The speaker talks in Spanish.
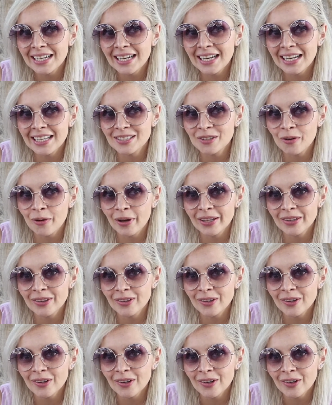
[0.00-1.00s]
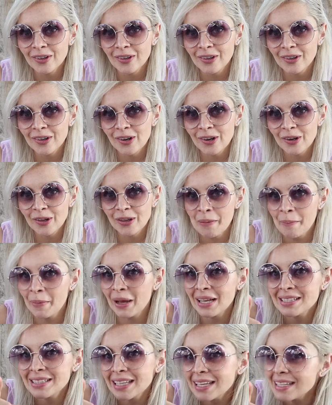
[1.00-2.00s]
les cuento lo
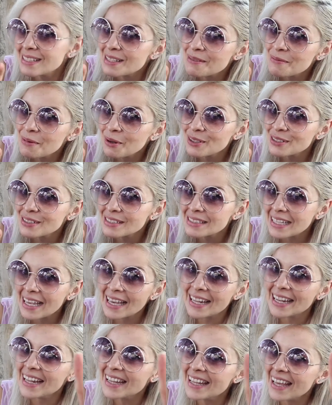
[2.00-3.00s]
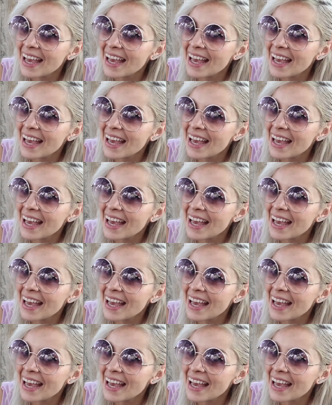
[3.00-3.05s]
demás que hicimos en el